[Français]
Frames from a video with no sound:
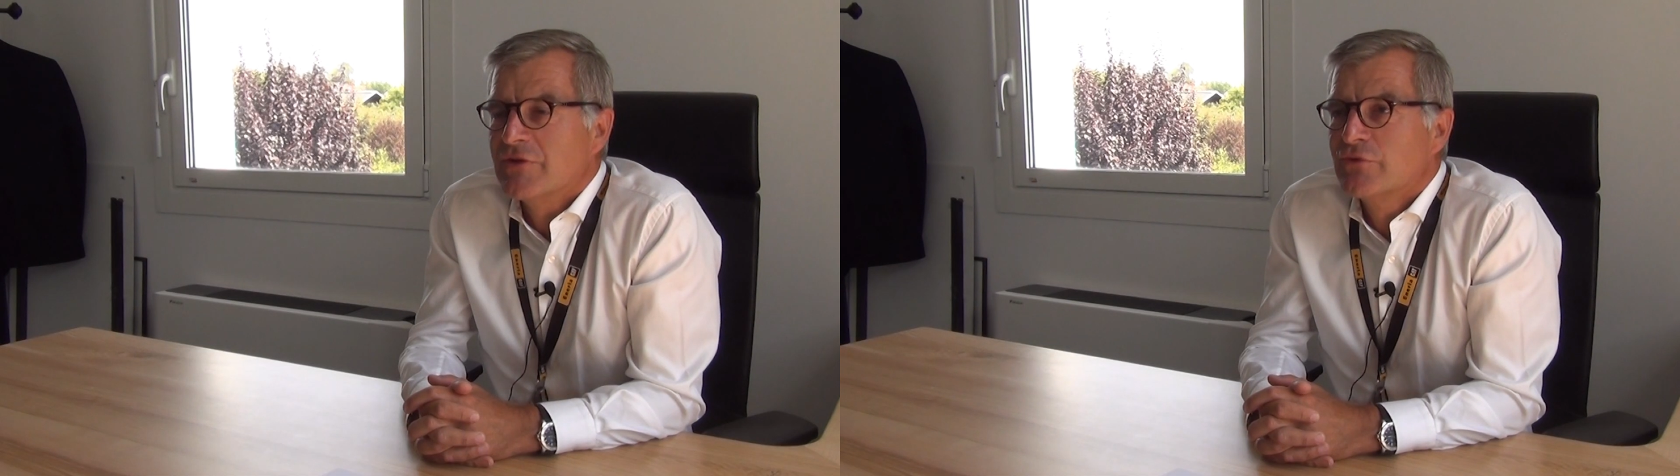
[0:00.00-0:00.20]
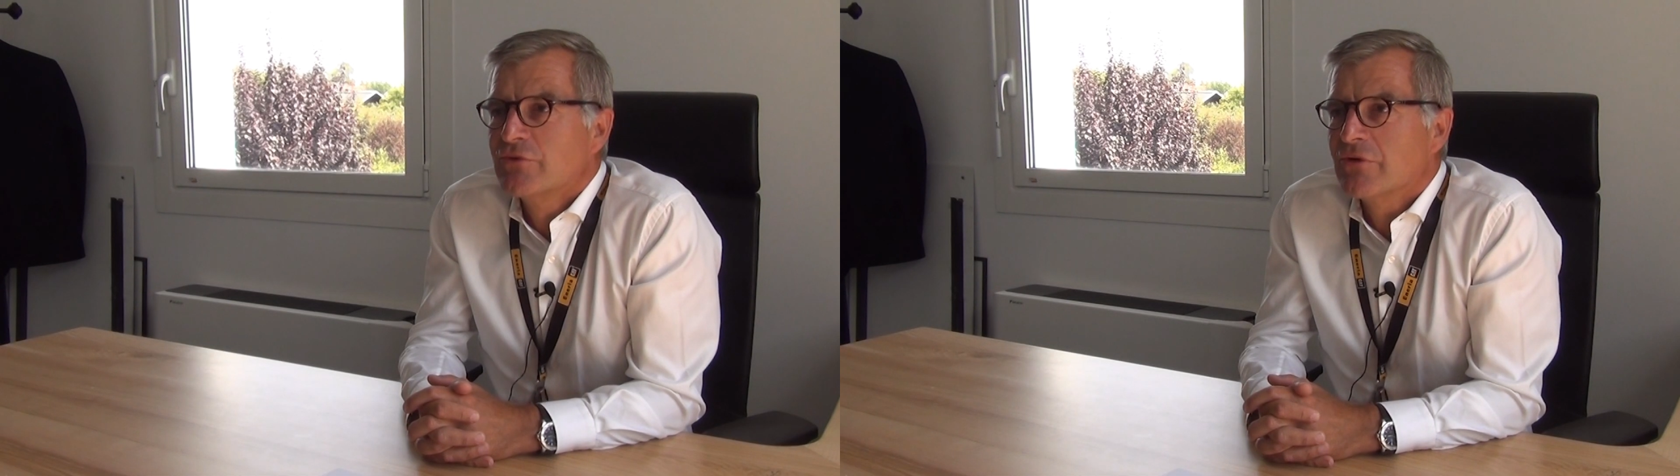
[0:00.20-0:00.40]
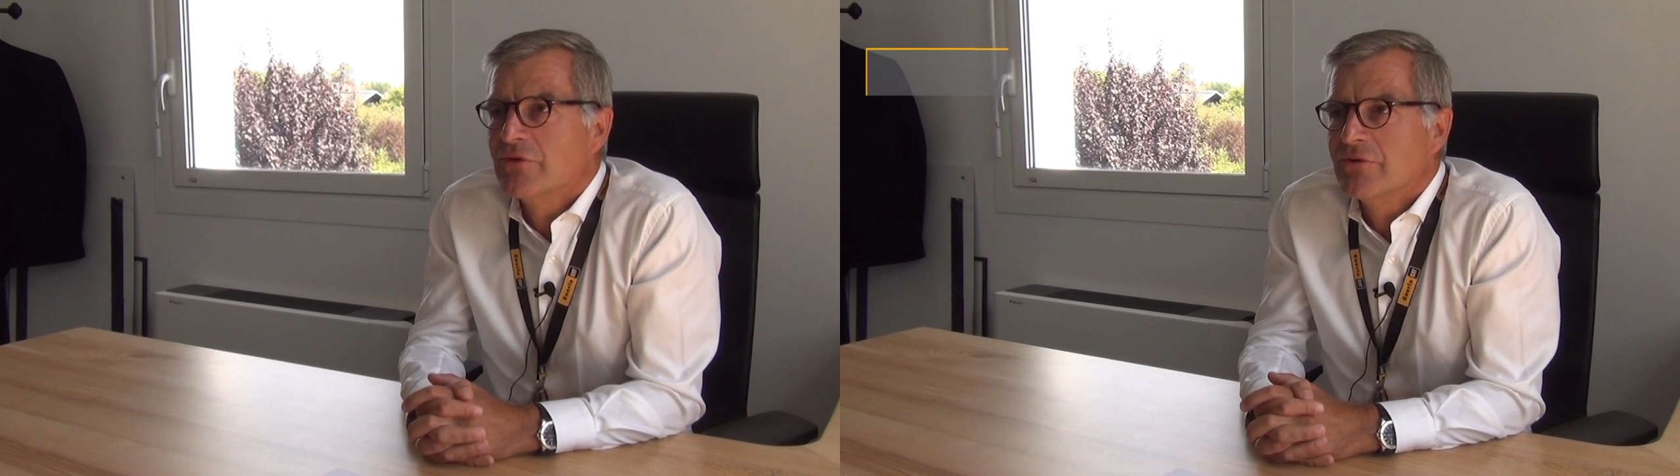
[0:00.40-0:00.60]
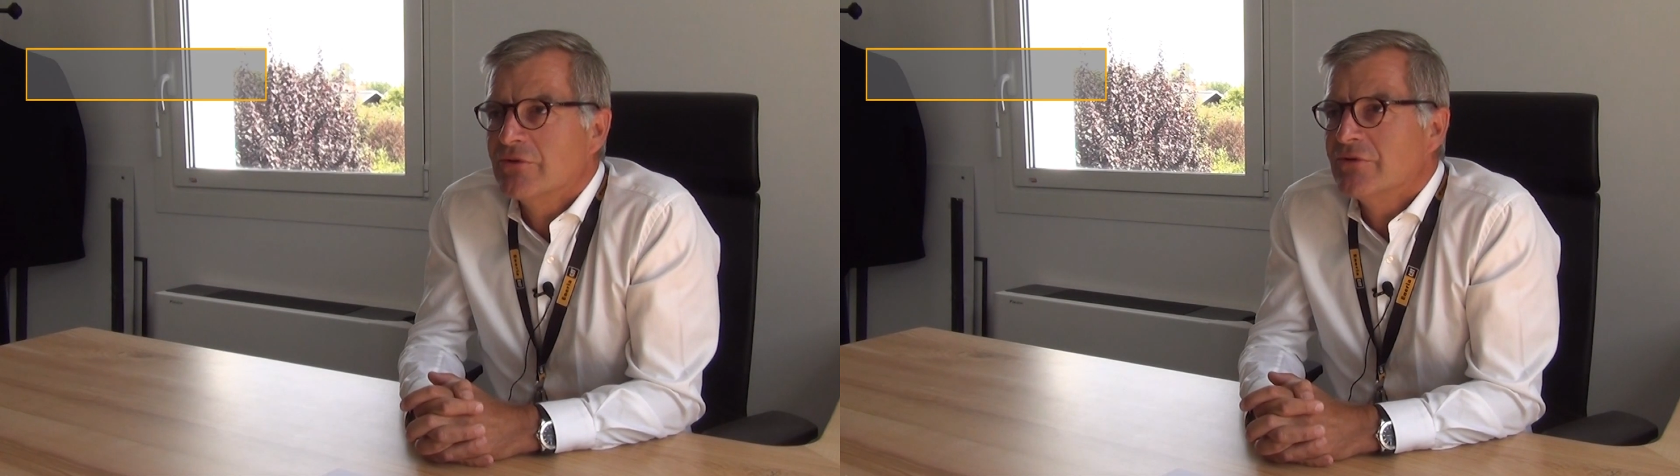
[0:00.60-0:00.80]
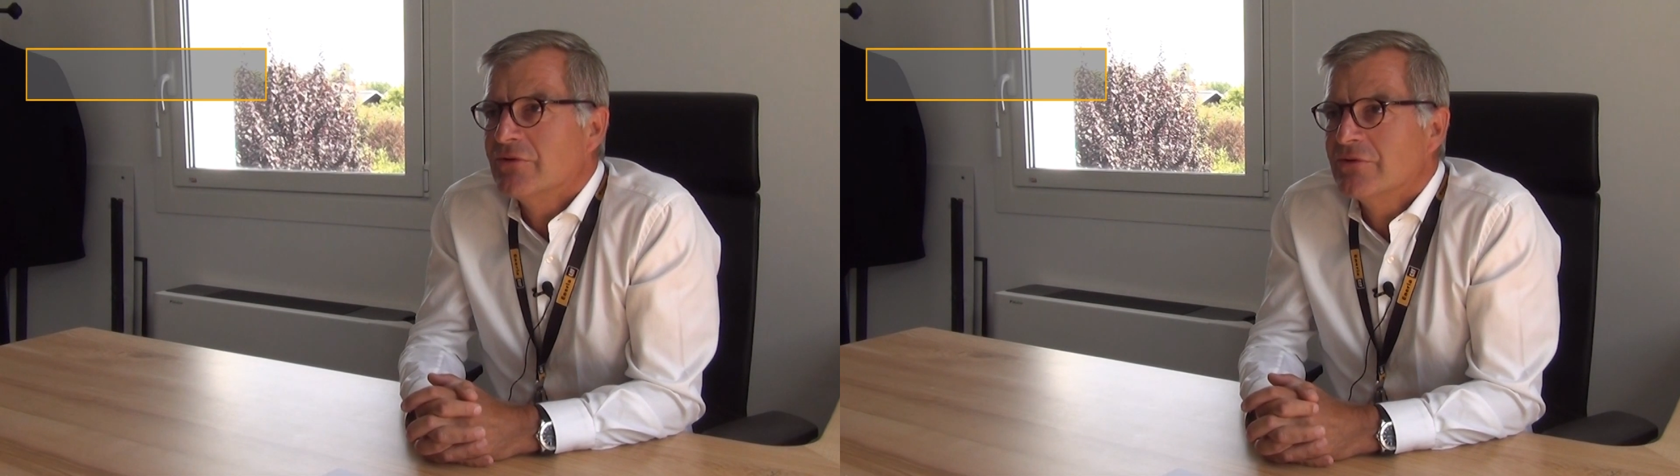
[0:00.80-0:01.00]
Alors bien
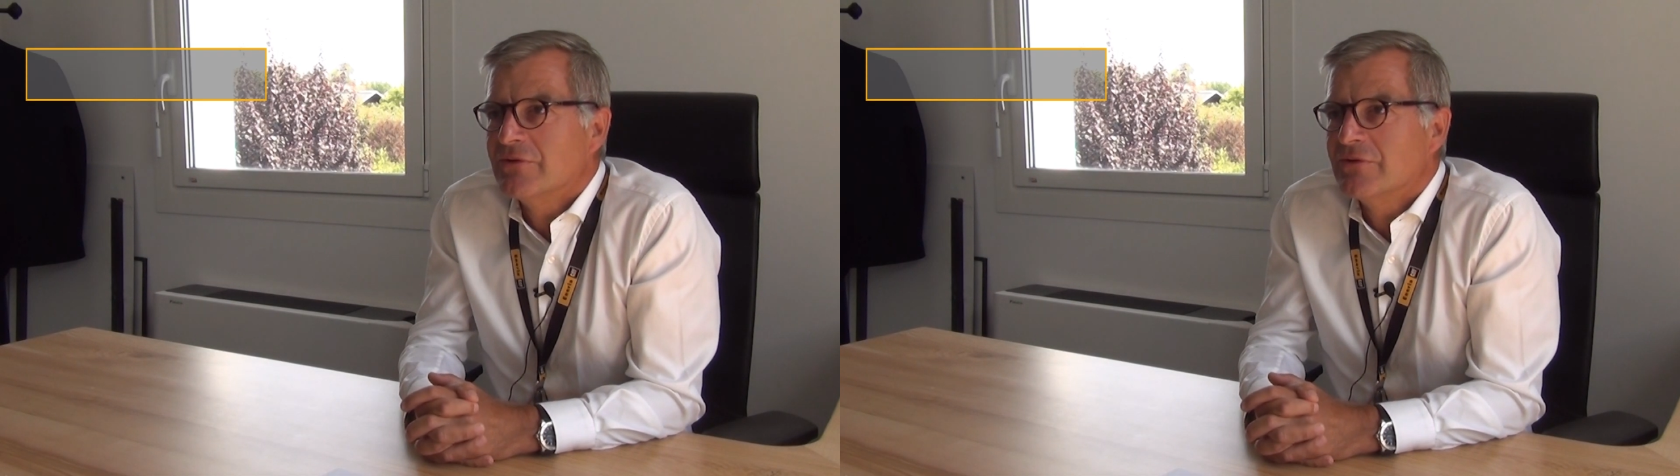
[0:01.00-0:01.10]
sûr, euh,